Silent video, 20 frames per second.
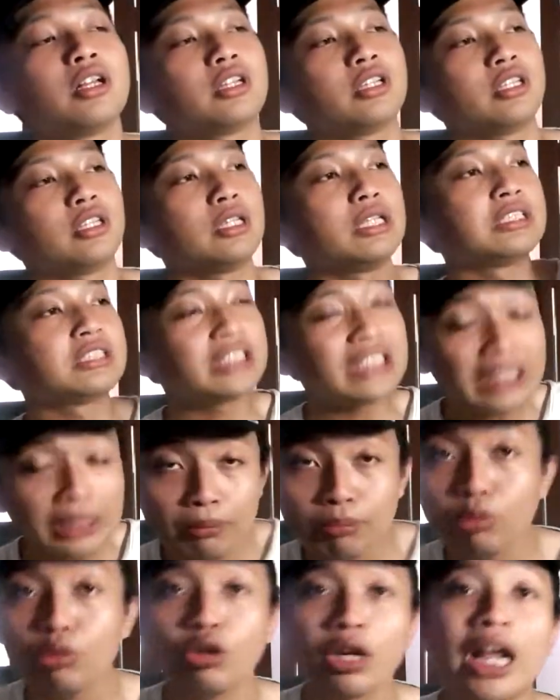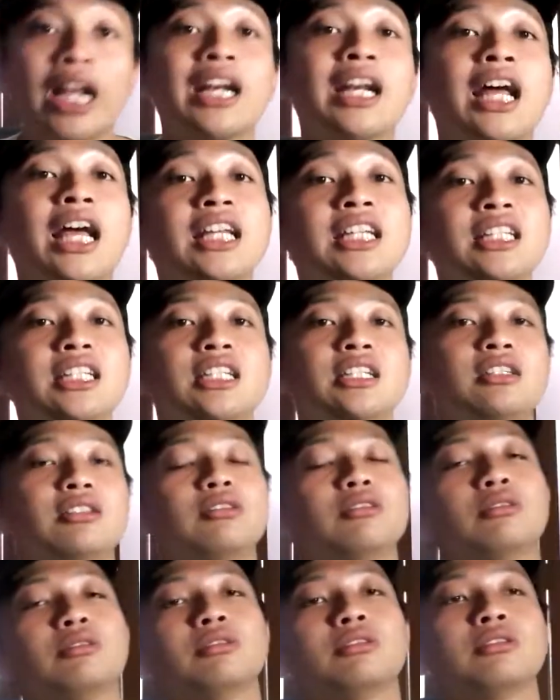isi ibu rara ini
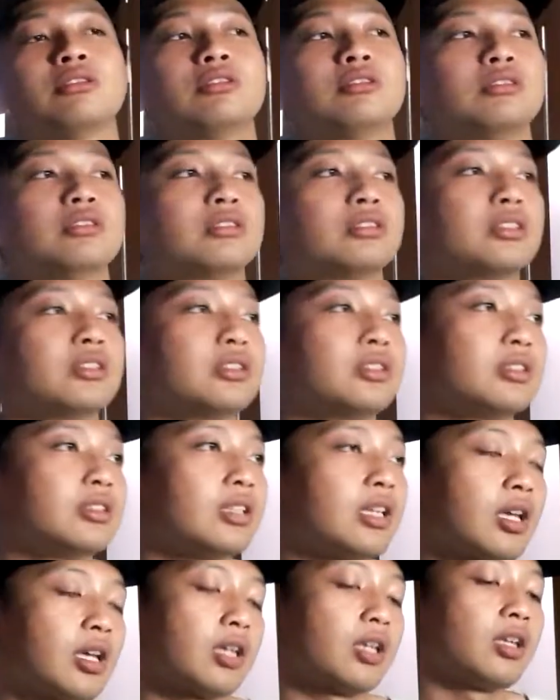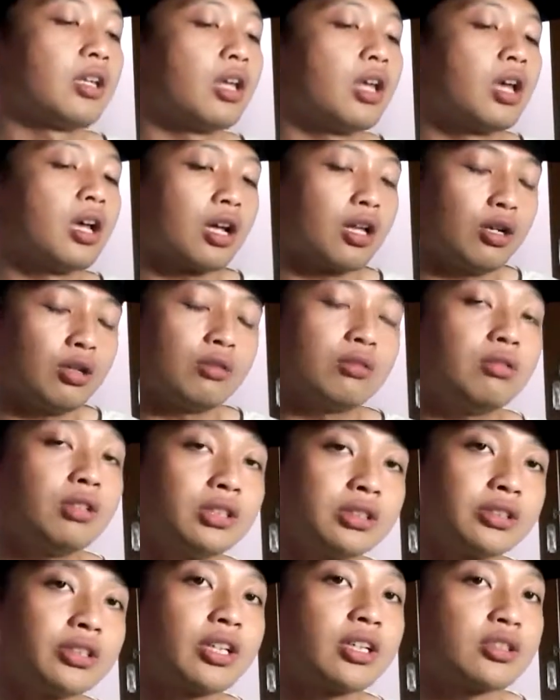gitu nah kalau gue
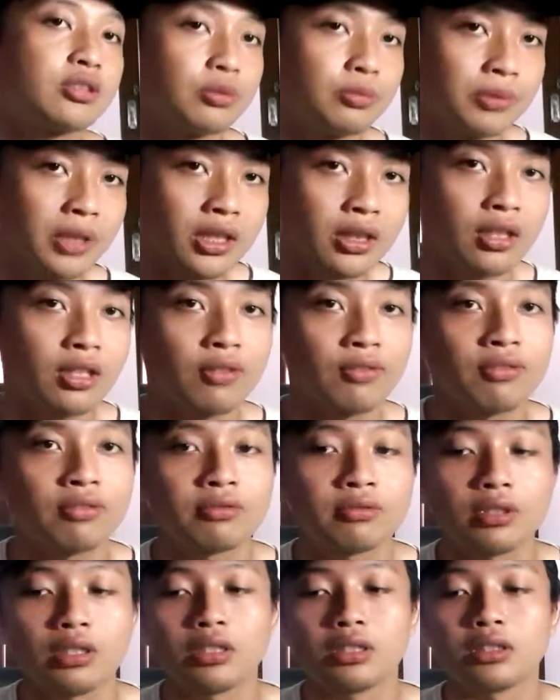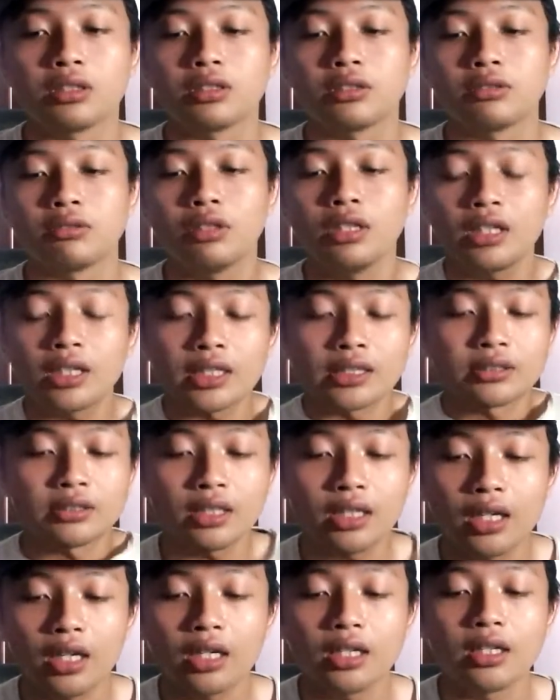secara subjektif uh, eh, gue
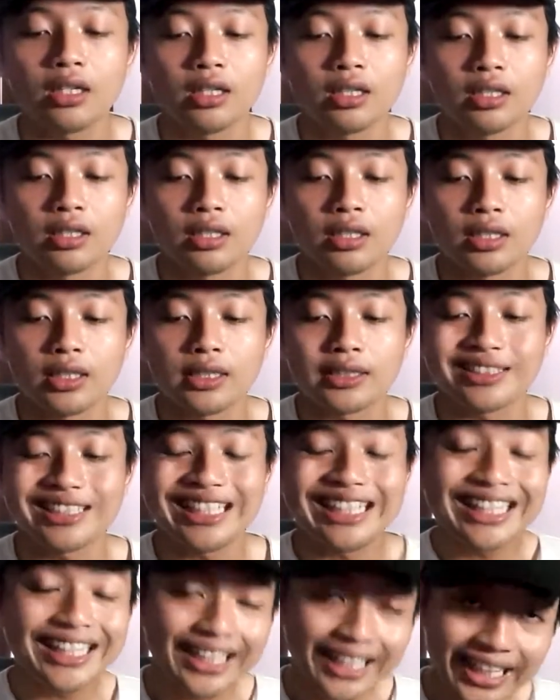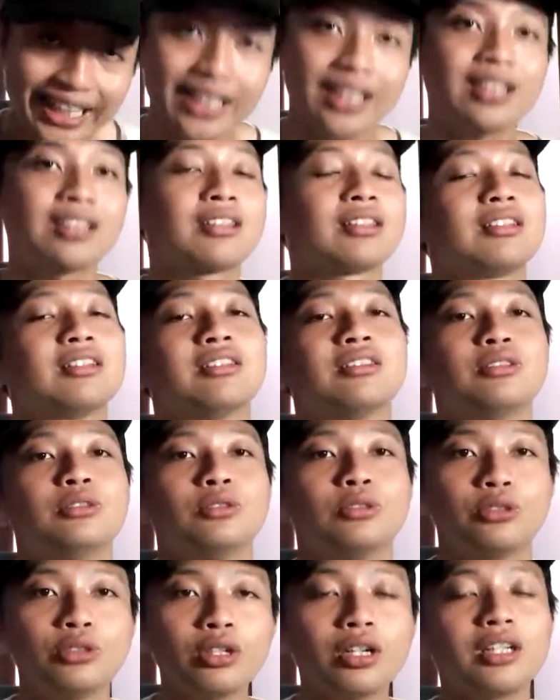ngerasa sedikit
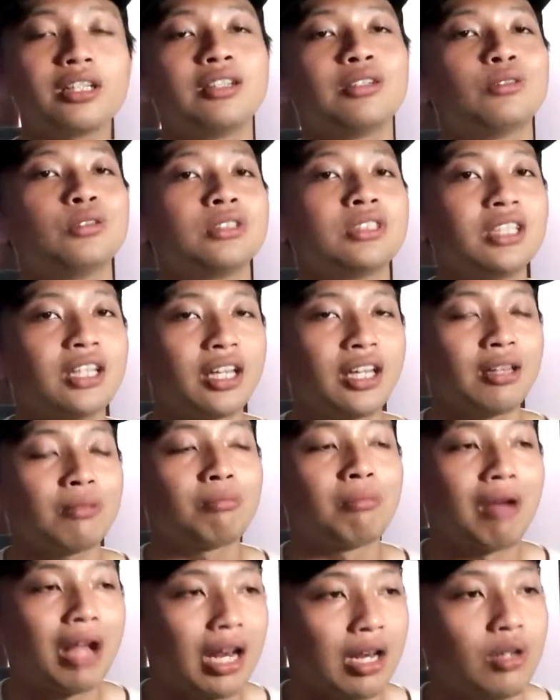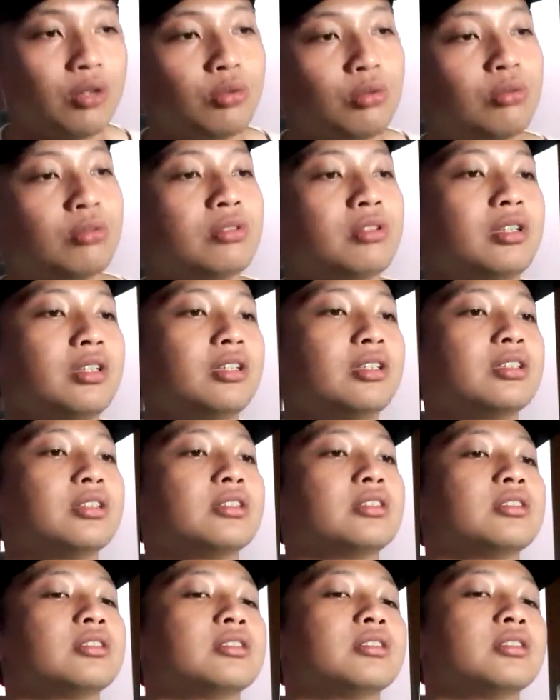jujur aja gue sedikit malu
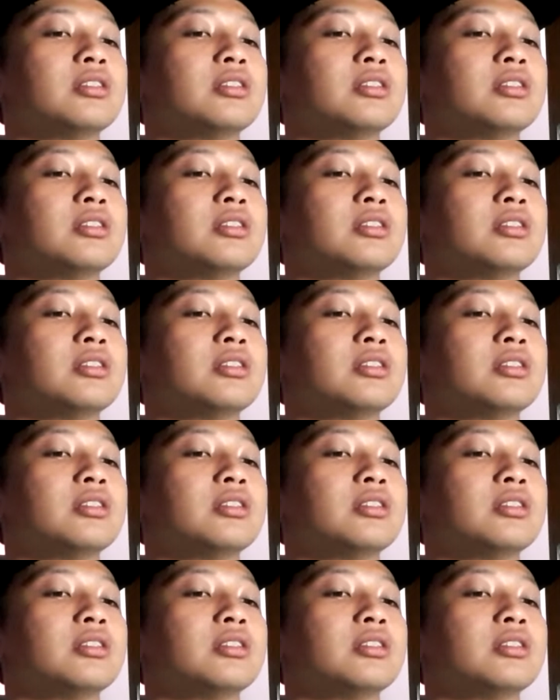uh,